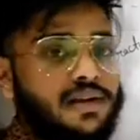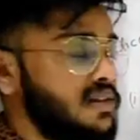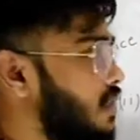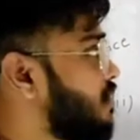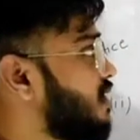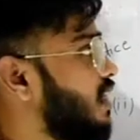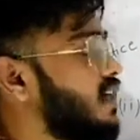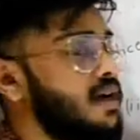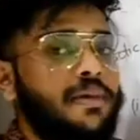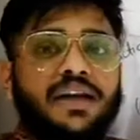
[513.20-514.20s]
सबसे ज़्यादा
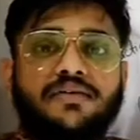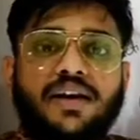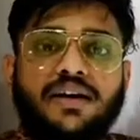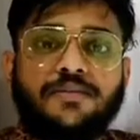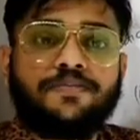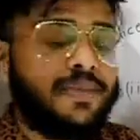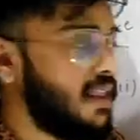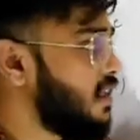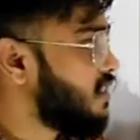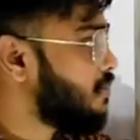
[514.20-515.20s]
कमाने वाला
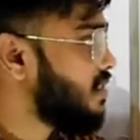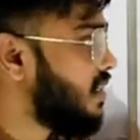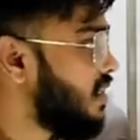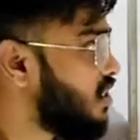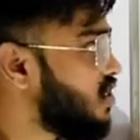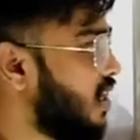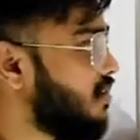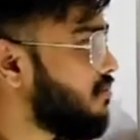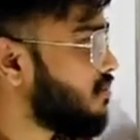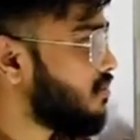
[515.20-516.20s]
सबसे नीचा
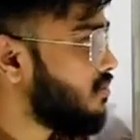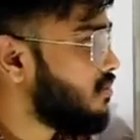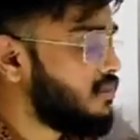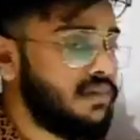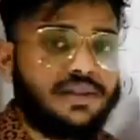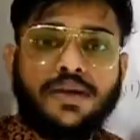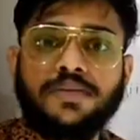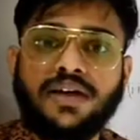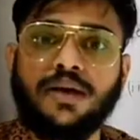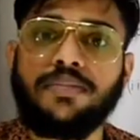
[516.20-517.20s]
सबसे
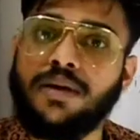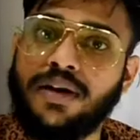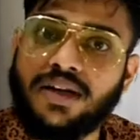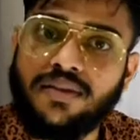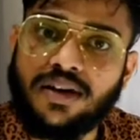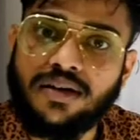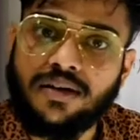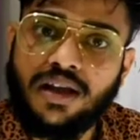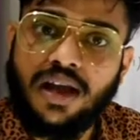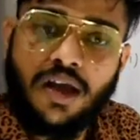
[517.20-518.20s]
कम कमाने वाला
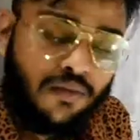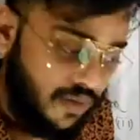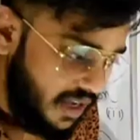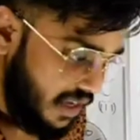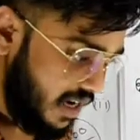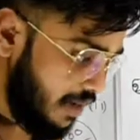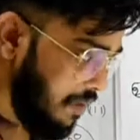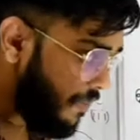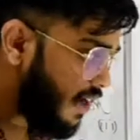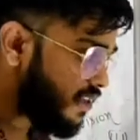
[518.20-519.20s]
वहीं अगर मैं
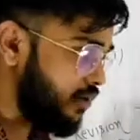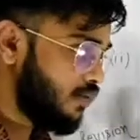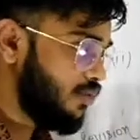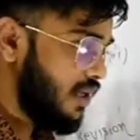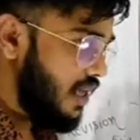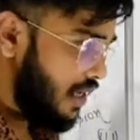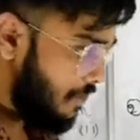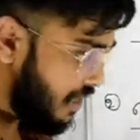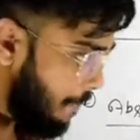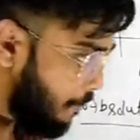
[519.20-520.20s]
बात करूं कि
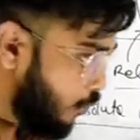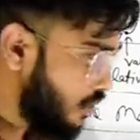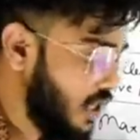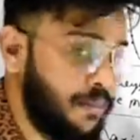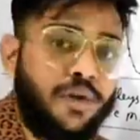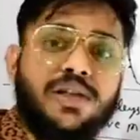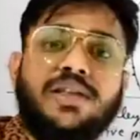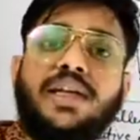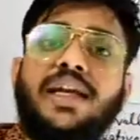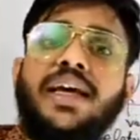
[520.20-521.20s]
भैया पूरी की पूरी
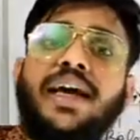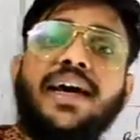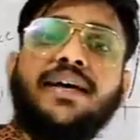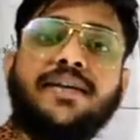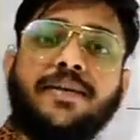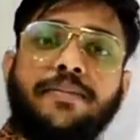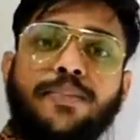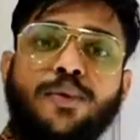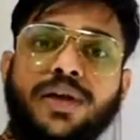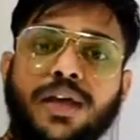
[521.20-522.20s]
सिटी है
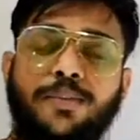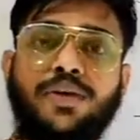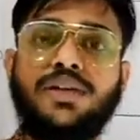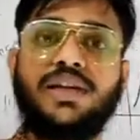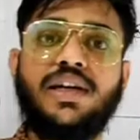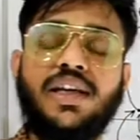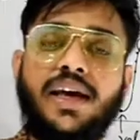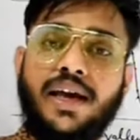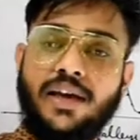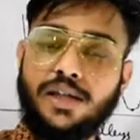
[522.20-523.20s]
पूरी की पूरी सिटी है
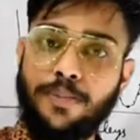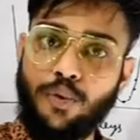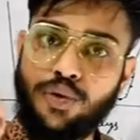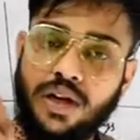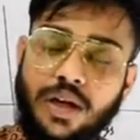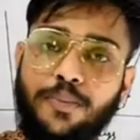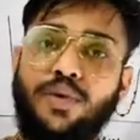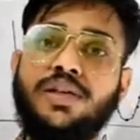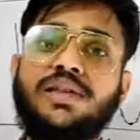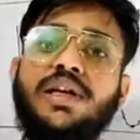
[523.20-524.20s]
इस पूरी की पूरी
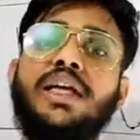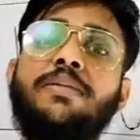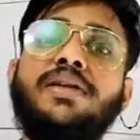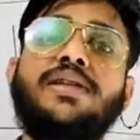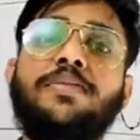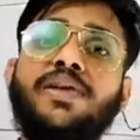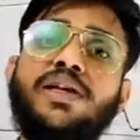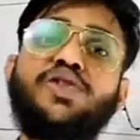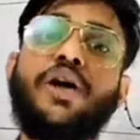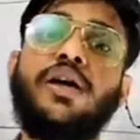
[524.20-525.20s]
सिटी में सबसे
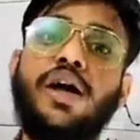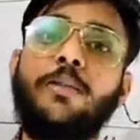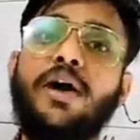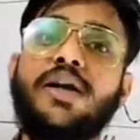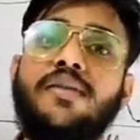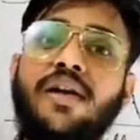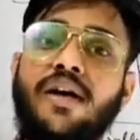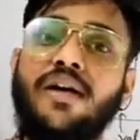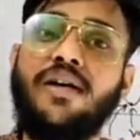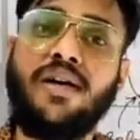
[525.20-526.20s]
ज़्यादा कमाने वाला
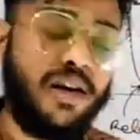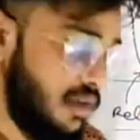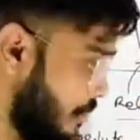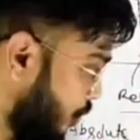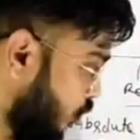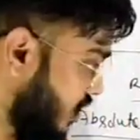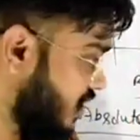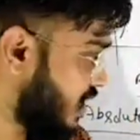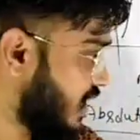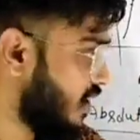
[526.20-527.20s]
ये पूरी
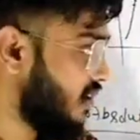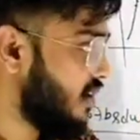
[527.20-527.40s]
सिटी है